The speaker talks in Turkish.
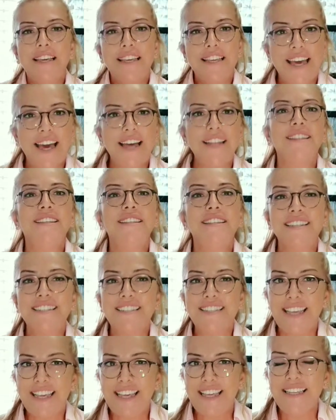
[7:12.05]

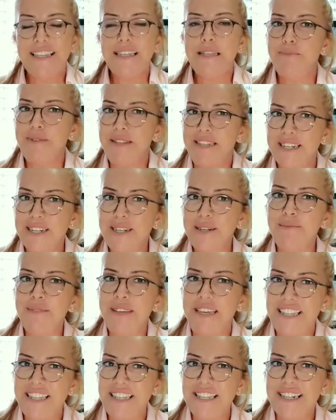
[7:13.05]
Kendinizle ilgili bir takım
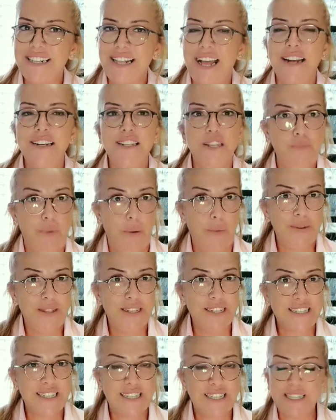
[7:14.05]
yenilikler
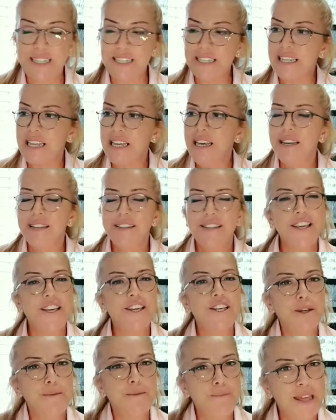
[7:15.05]
yapabilirsiniz.
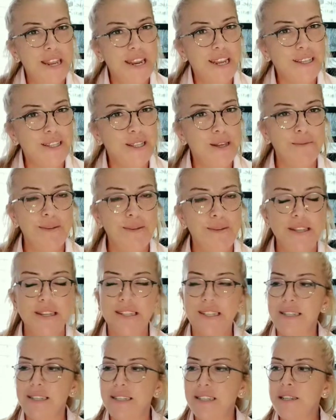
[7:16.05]
Değişimlere
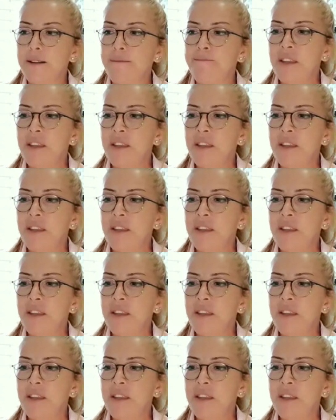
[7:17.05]
gidebilirsiniz